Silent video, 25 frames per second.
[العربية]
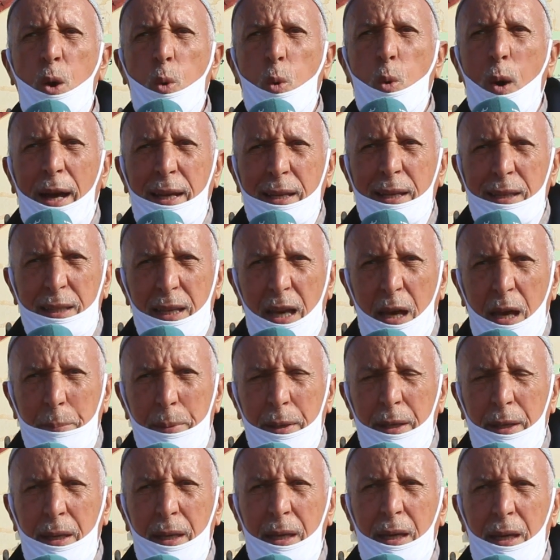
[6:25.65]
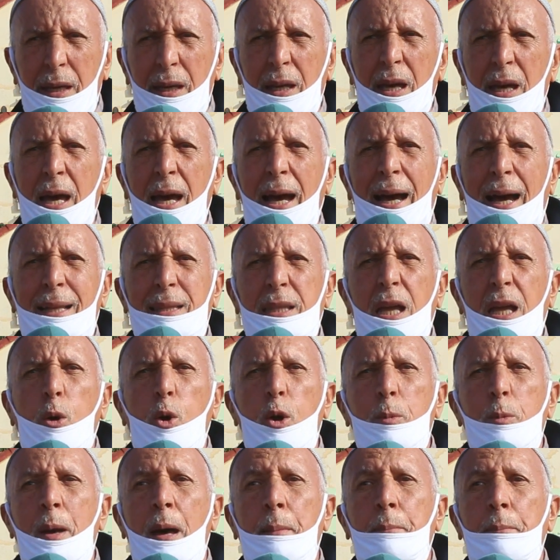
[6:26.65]
واذا به
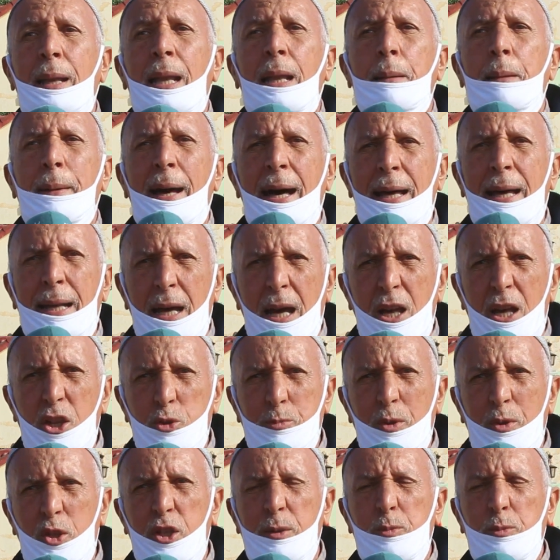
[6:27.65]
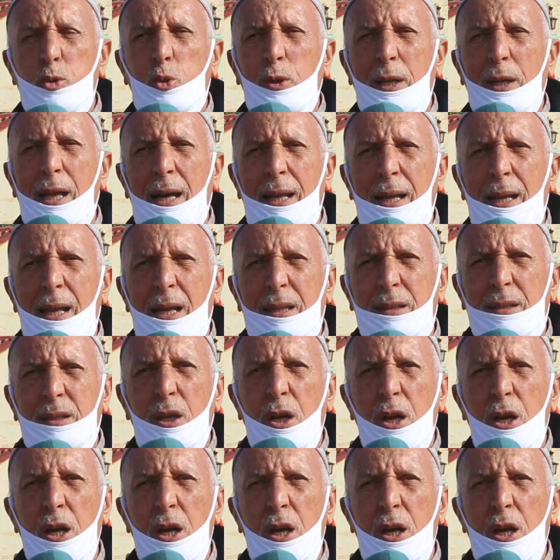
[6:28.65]
عطاو الماء من البراج ماشي من ذوك الالات